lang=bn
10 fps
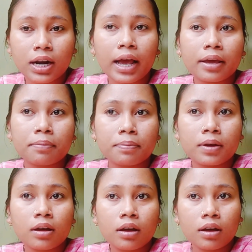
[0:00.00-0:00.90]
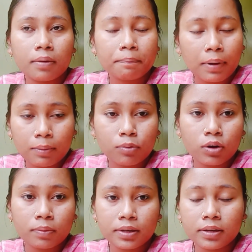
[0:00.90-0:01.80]
লাইফ পাবো
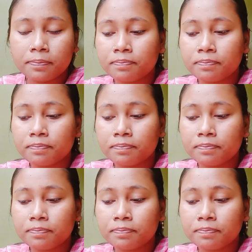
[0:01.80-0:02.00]
আমি